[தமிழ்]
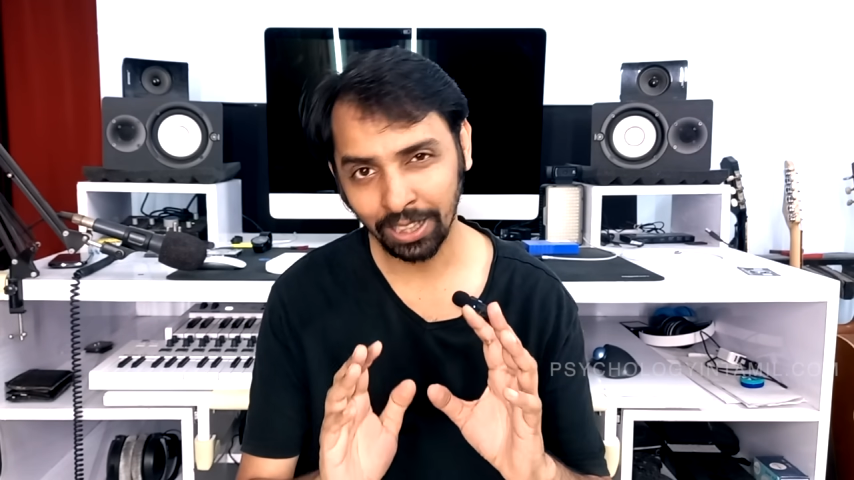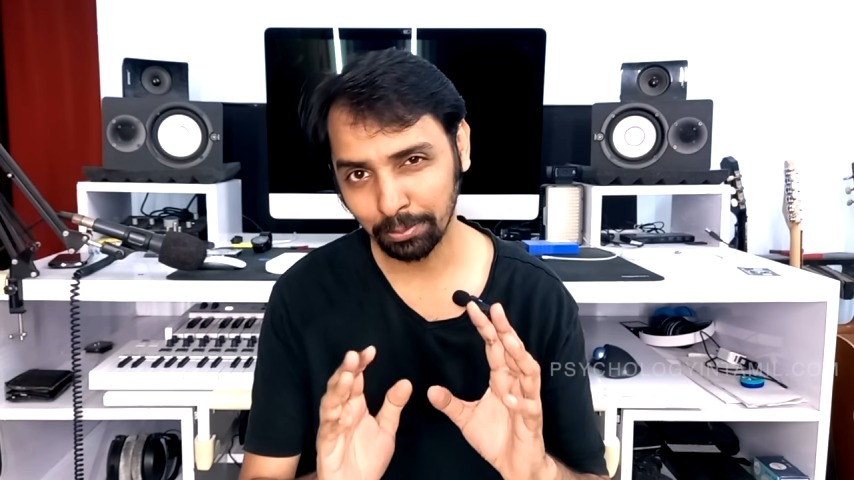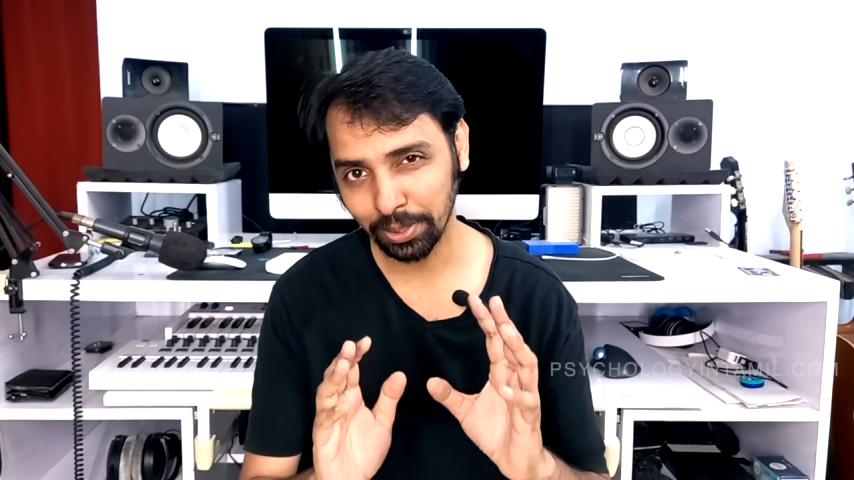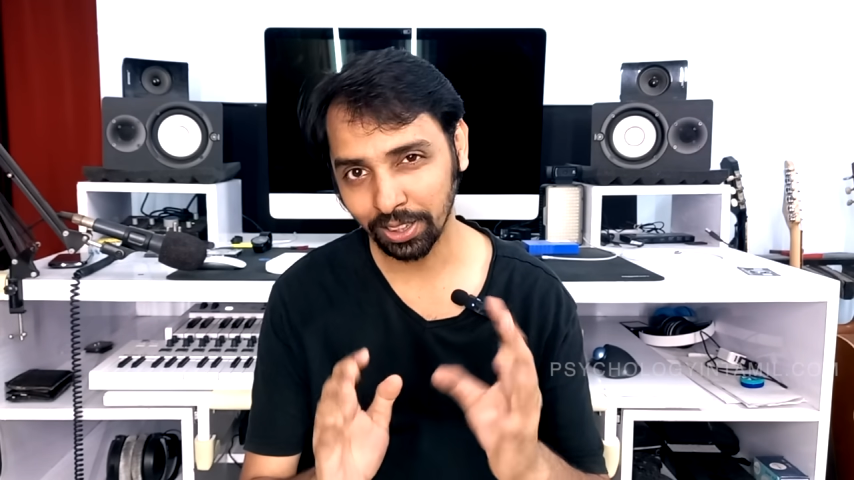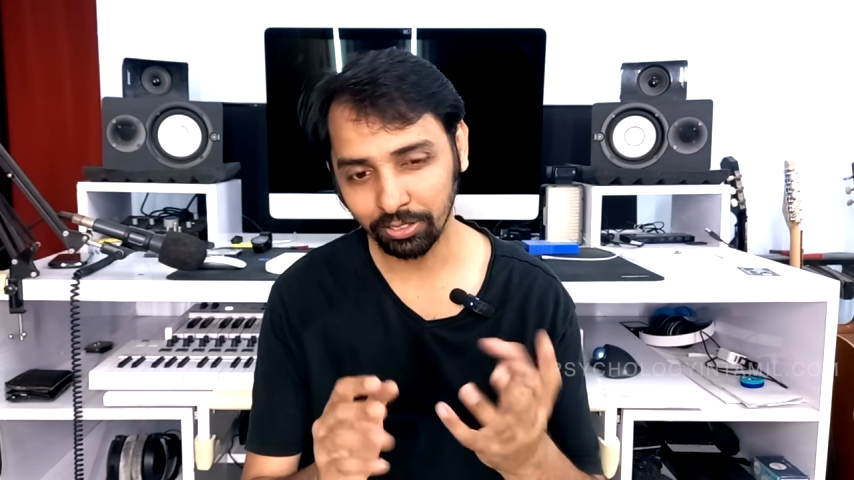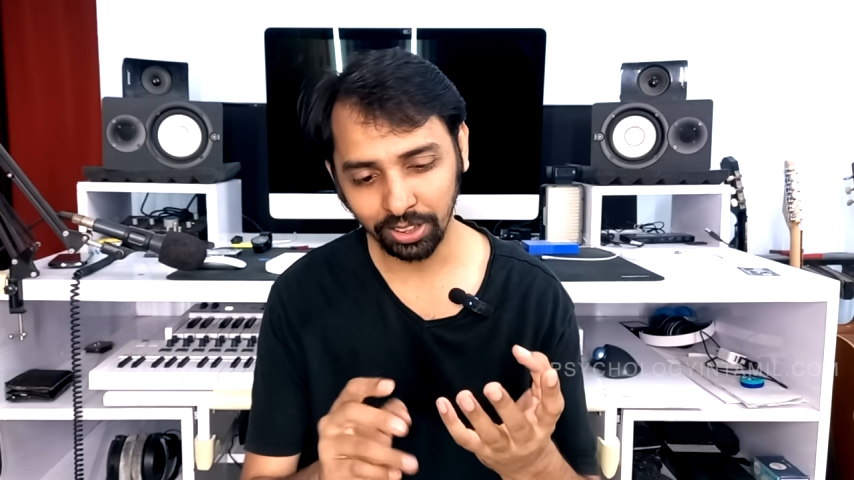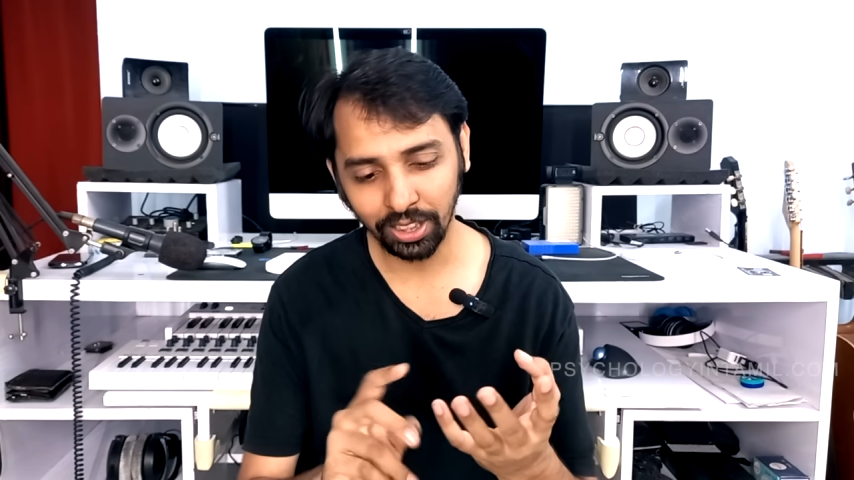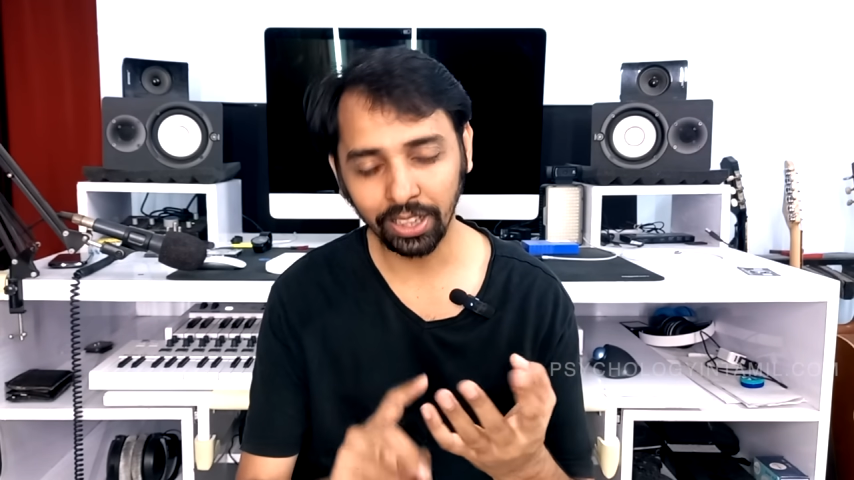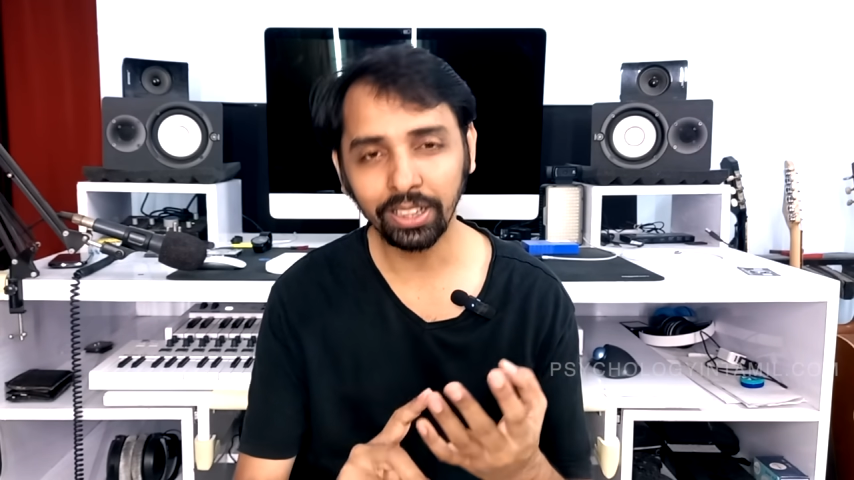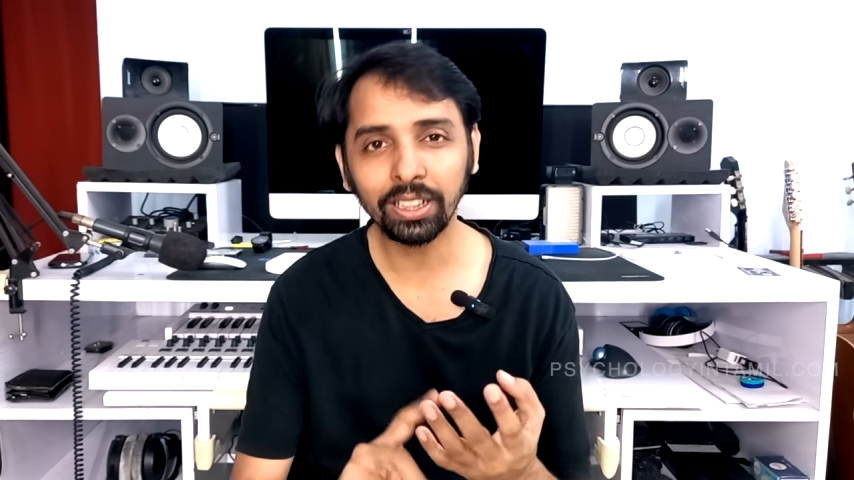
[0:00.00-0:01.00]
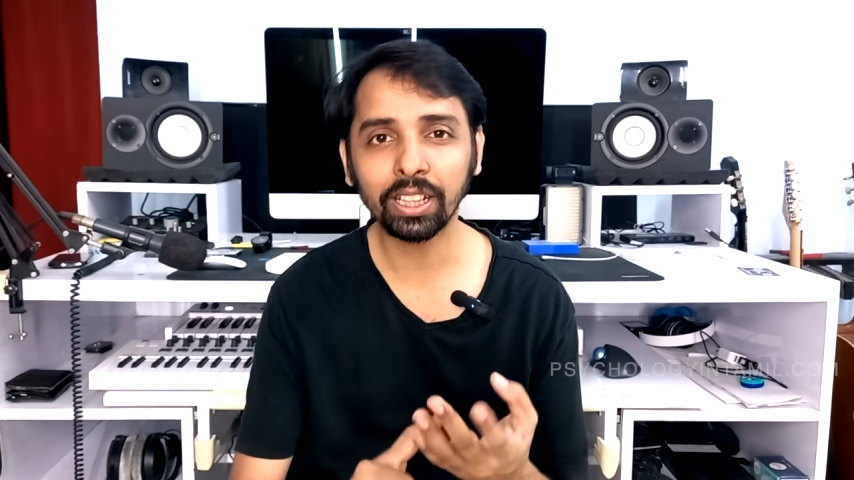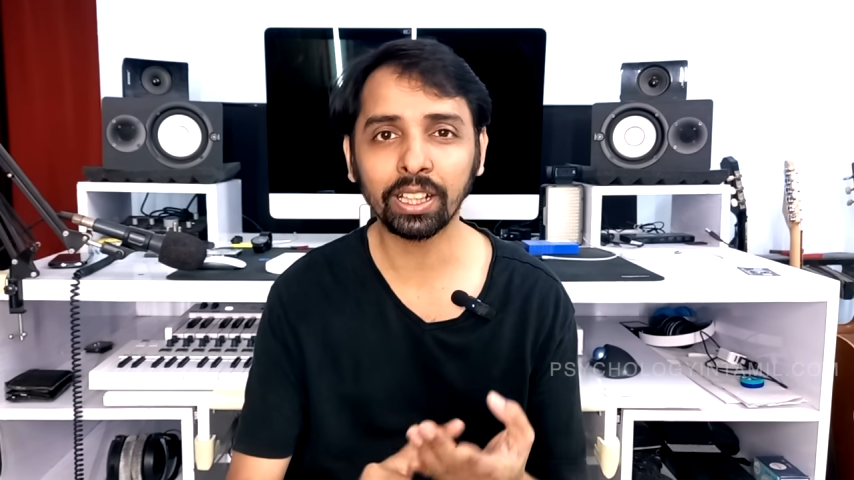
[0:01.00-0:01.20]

நபர்கள் வந்து கையில்